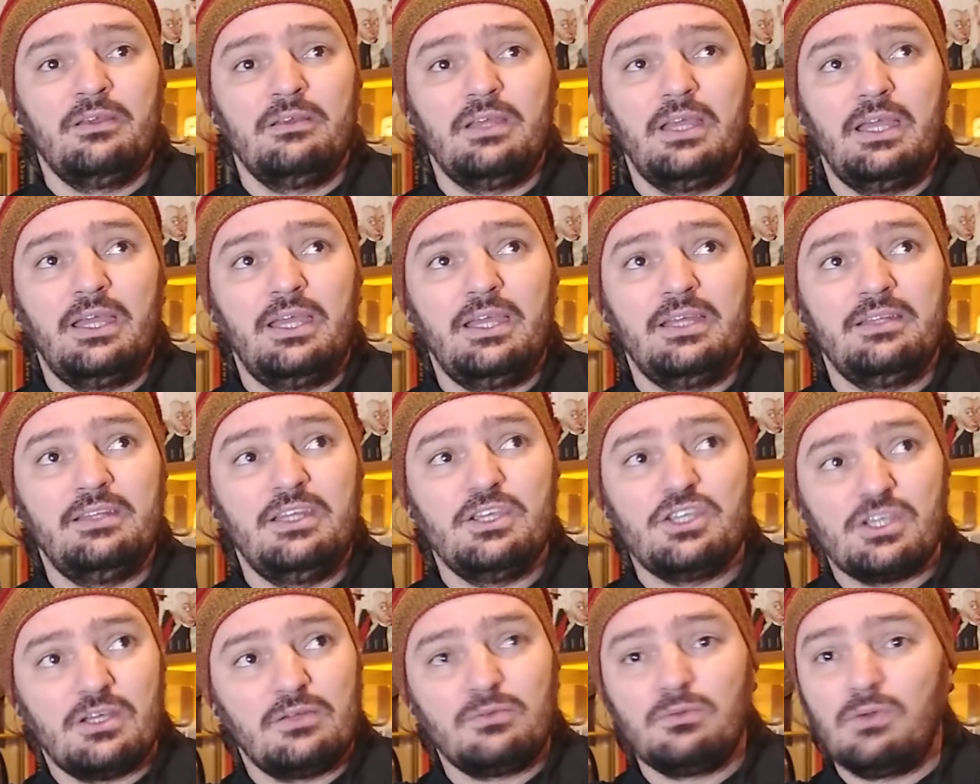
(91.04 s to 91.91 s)
é,
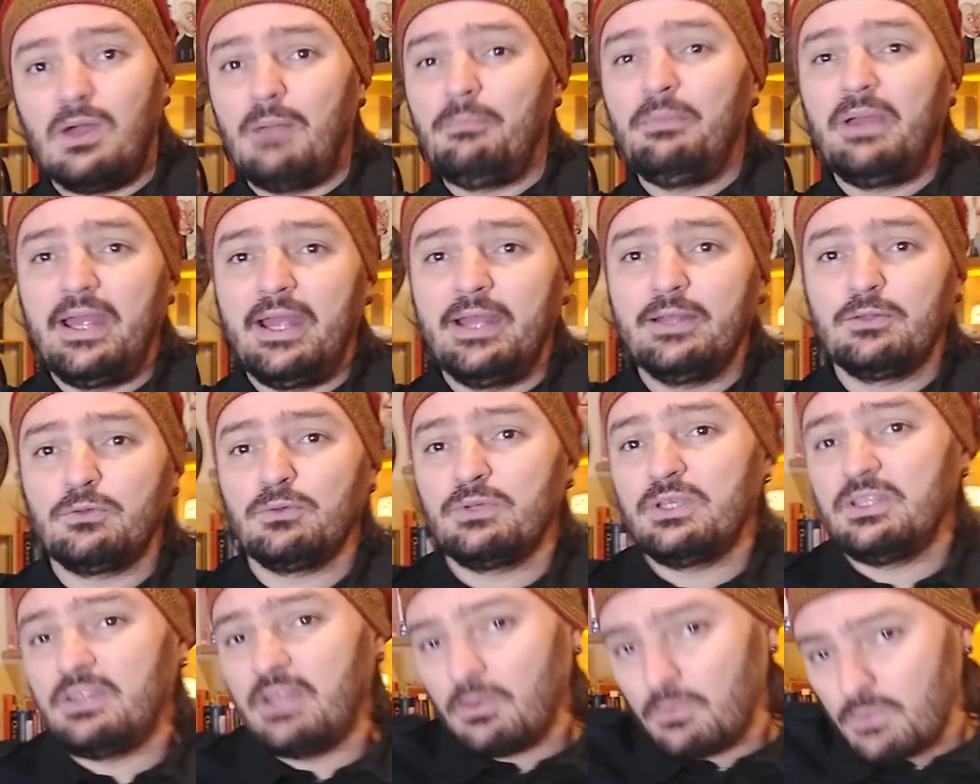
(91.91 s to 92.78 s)
deixando aberto
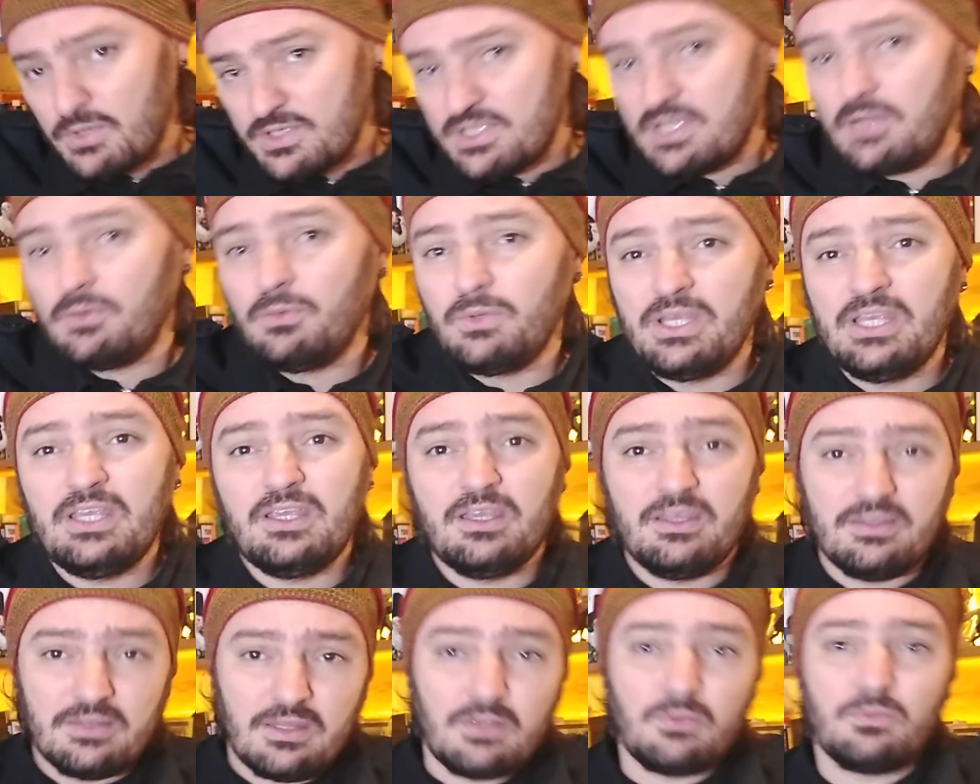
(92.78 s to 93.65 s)
que tem coisa
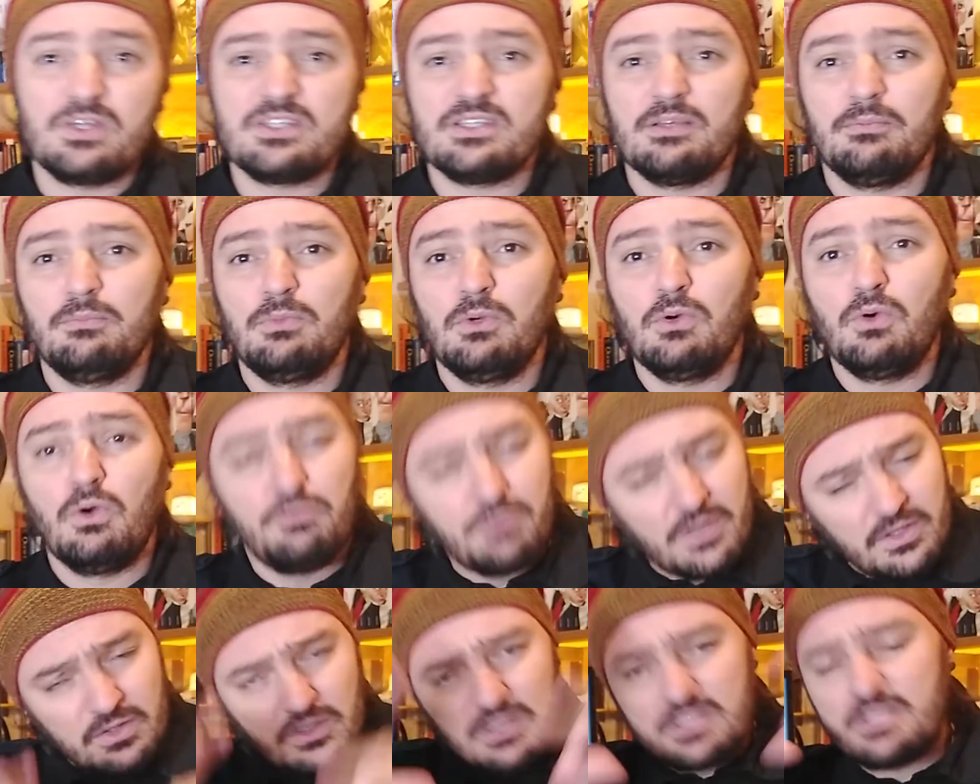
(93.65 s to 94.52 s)
ruim, tem coisa boa.
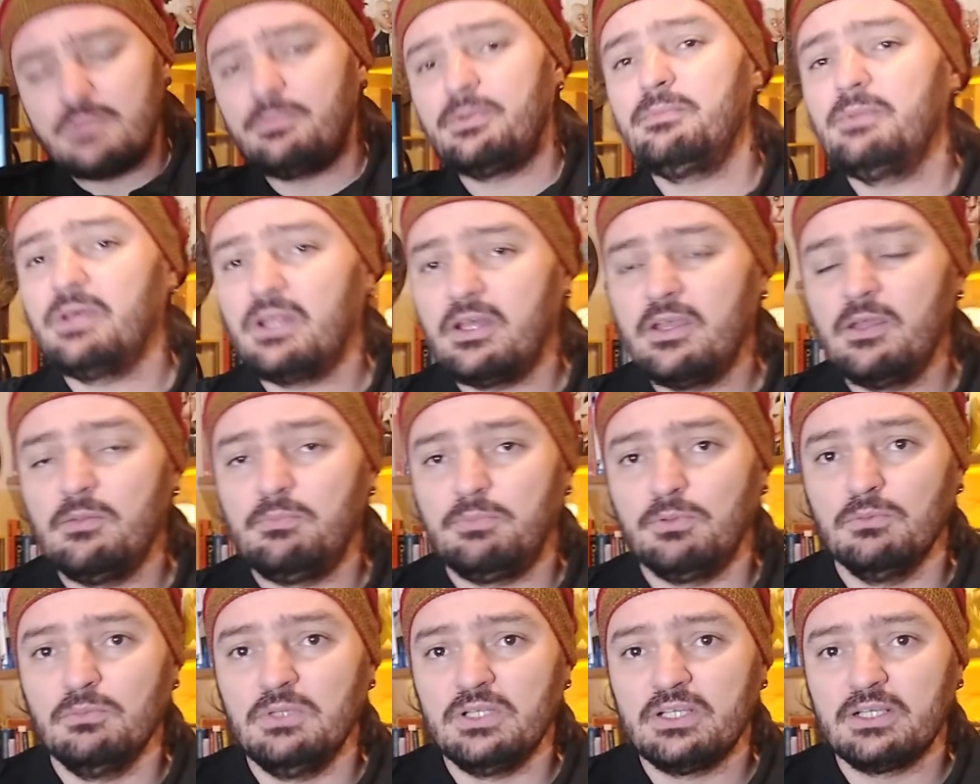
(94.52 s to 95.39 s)
Foi a nossa Primeira
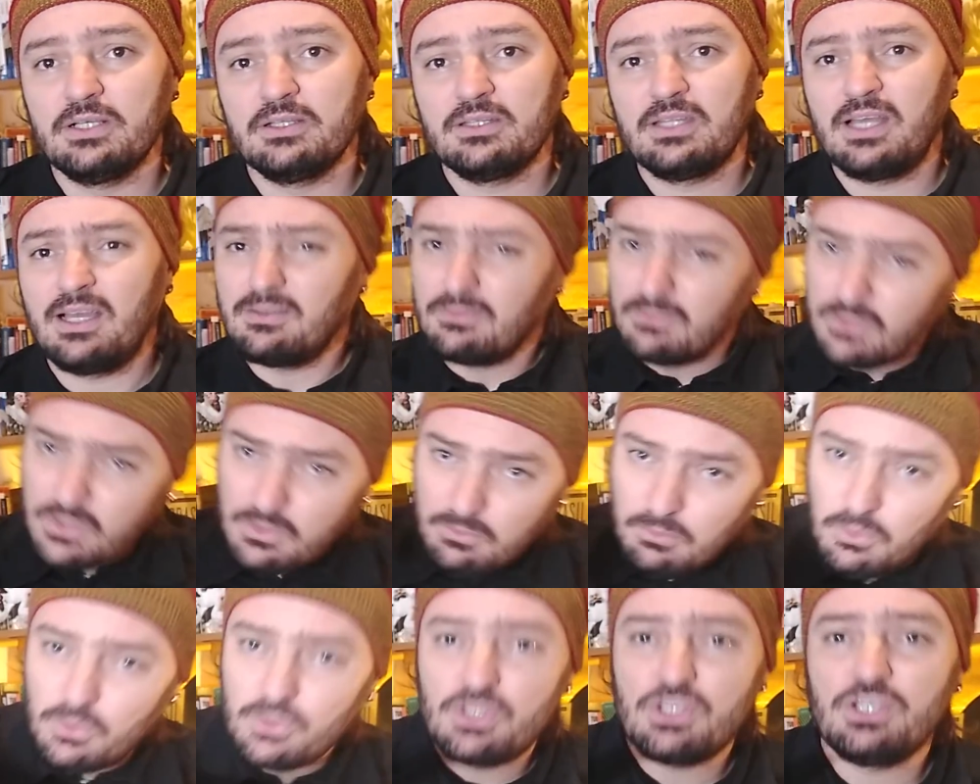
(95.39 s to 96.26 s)
República, tá? Não
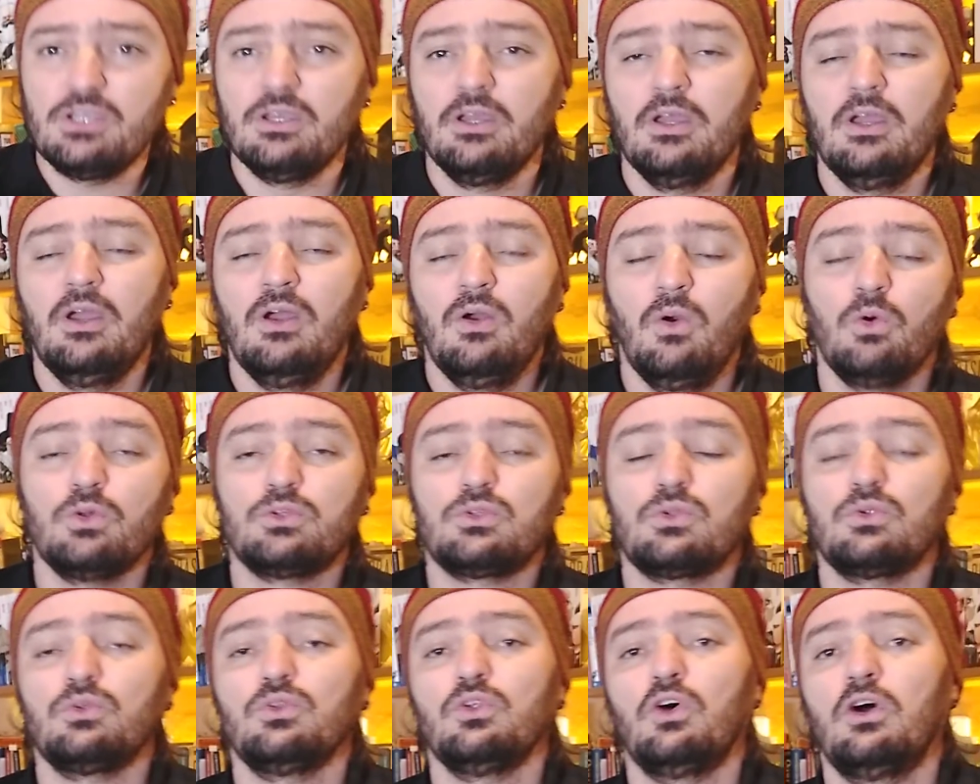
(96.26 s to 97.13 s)
embute
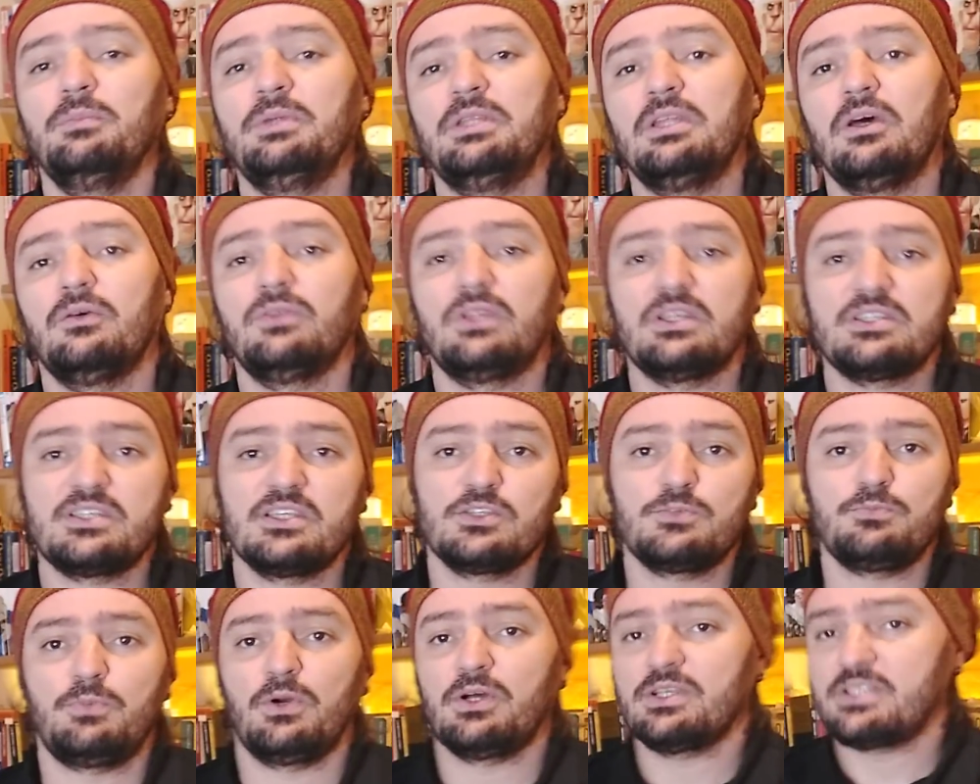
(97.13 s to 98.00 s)
outro nome não nas
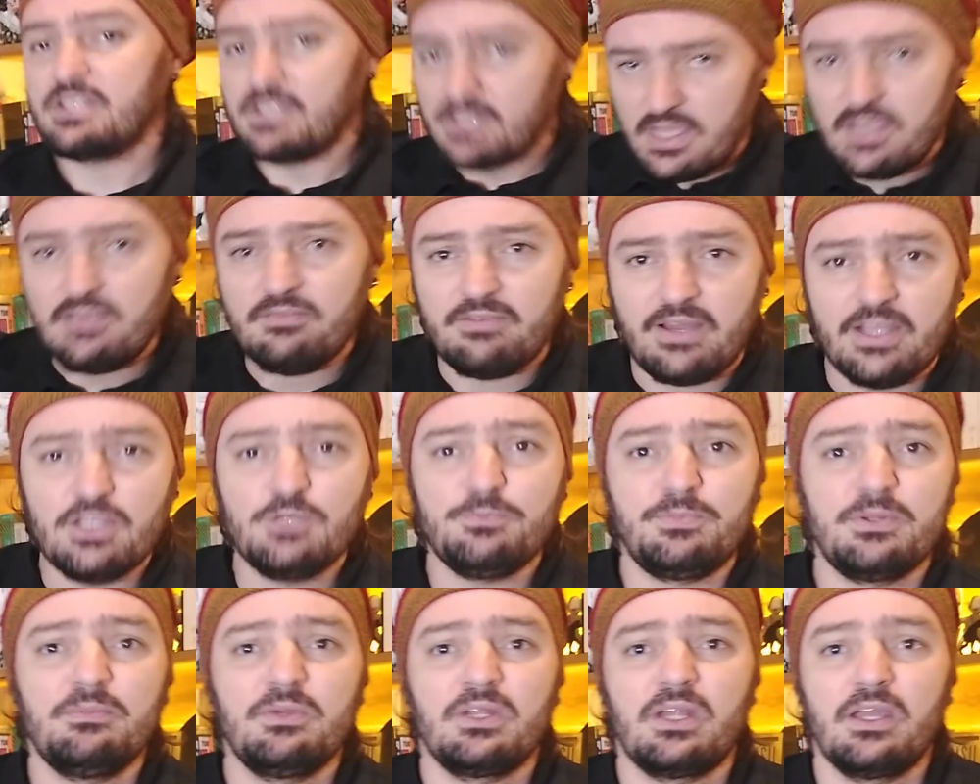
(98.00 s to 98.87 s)
respostas aí, vai de
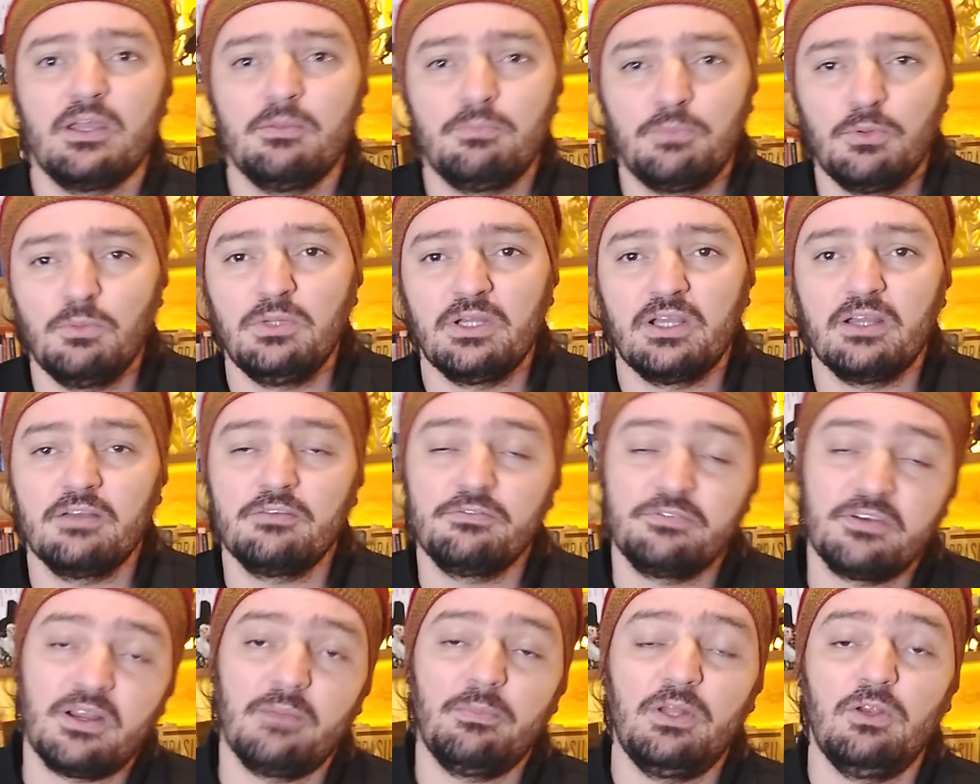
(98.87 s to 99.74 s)
Primeira República
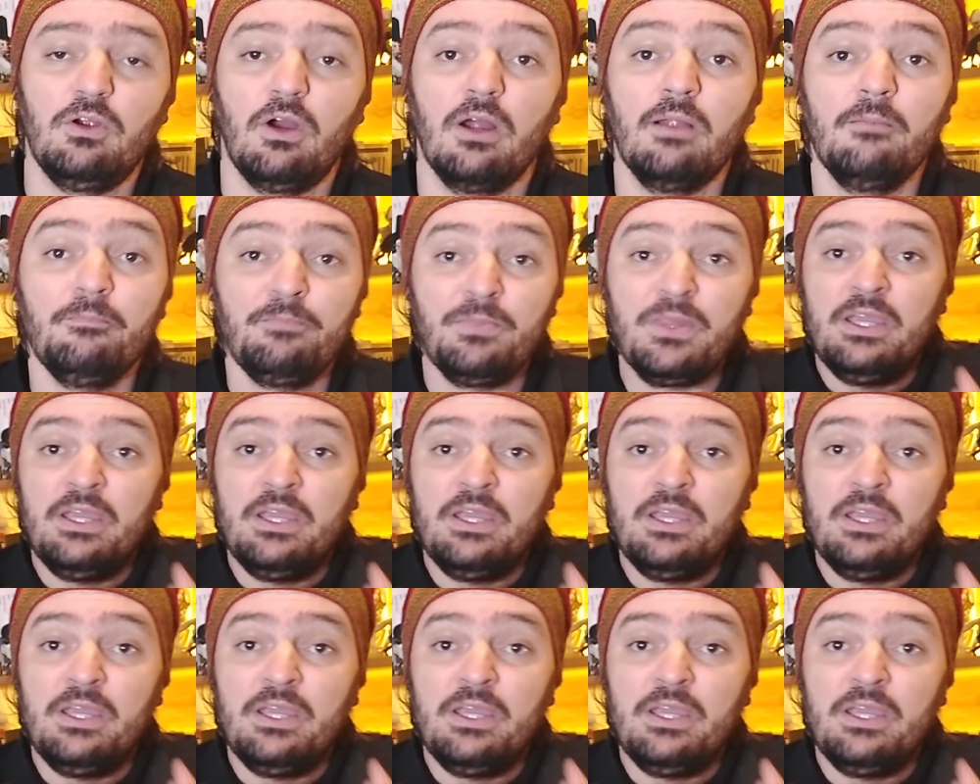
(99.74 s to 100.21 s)
que fica melhor.